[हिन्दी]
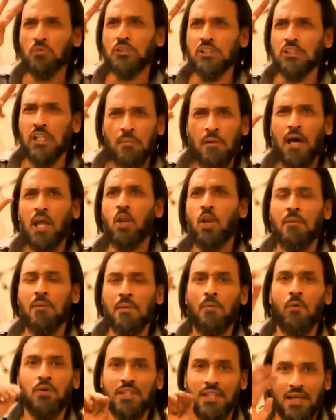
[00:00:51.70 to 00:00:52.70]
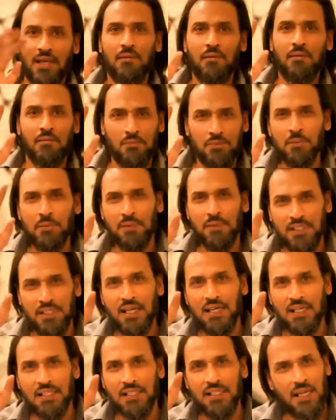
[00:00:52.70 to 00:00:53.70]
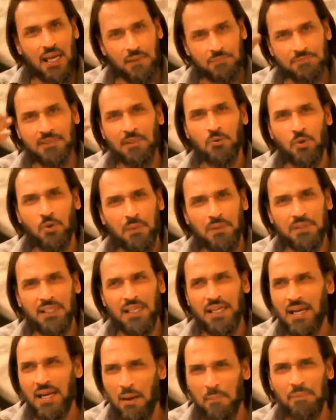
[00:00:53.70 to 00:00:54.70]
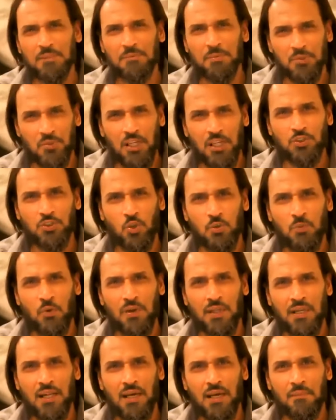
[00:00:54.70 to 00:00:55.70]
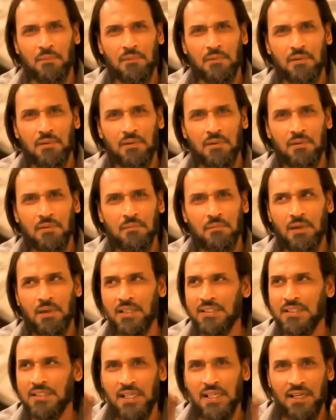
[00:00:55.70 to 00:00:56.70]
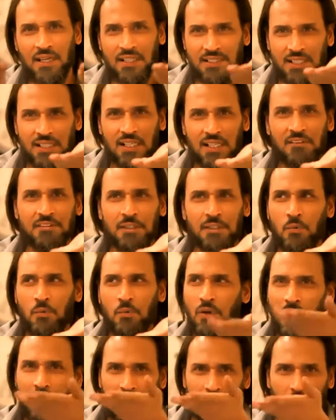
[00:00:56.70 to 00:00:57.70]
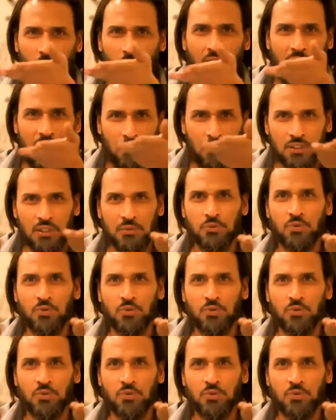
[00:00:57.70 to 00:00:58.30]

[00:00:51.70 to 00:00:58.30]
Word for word: इसमें मुसलमानों में भी बहुत है मुझे पता है कितना हम सबको पता है आपस में तो ना झूठ बोले ना हम मैं इसलिए अंग्रेजी के लफ्ज नहीं बोल रहा कि कोई गैर